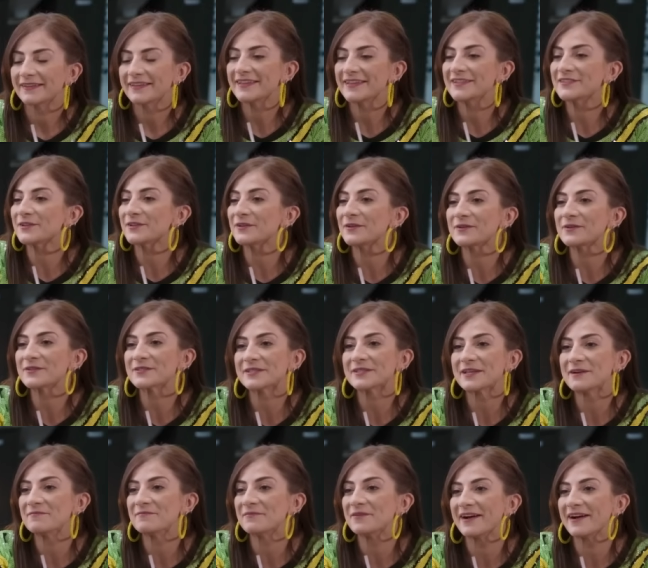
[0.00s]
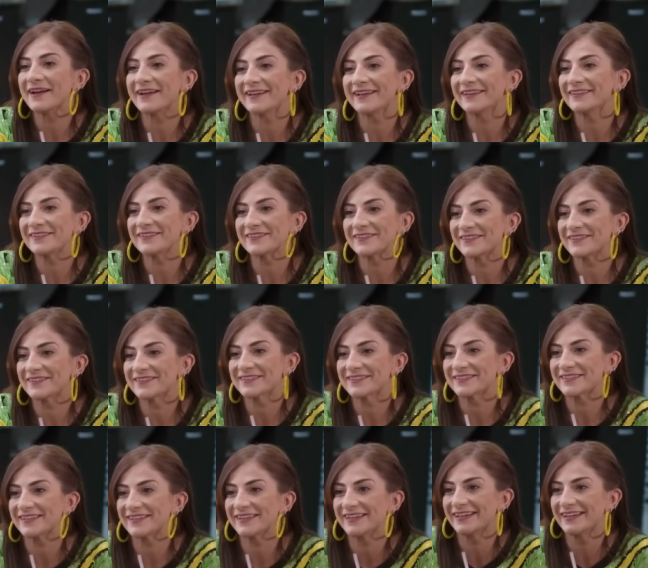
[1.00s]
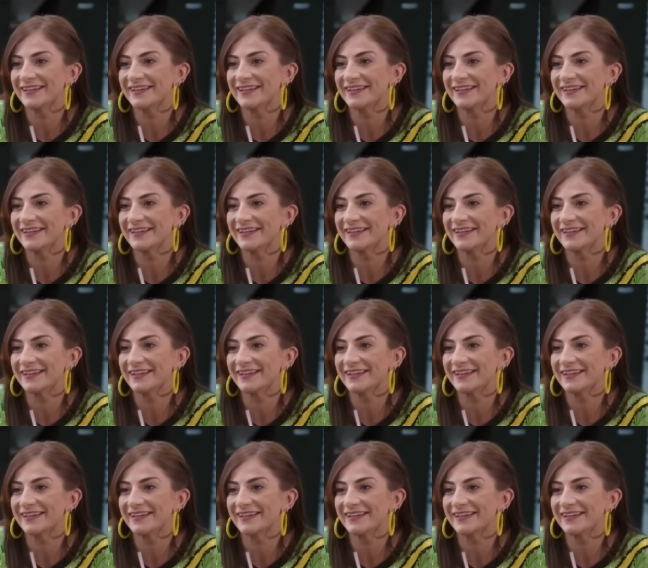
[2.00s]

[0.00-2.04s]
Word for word: Y yo los amo a ellos.